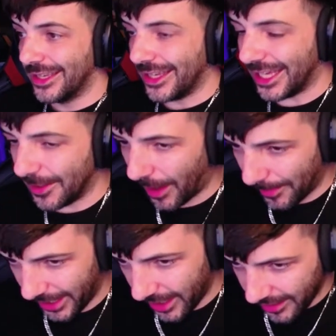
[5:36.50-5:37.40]
iba
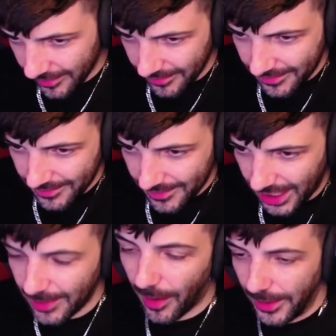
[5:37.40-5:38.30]
bien
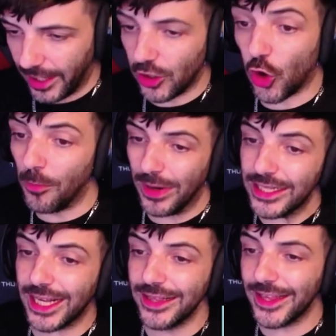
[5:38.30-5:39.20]
iba bien. Con
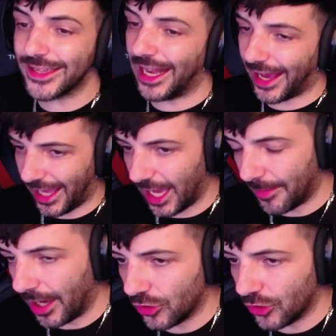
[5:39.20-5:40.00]
más gente se lagueaba.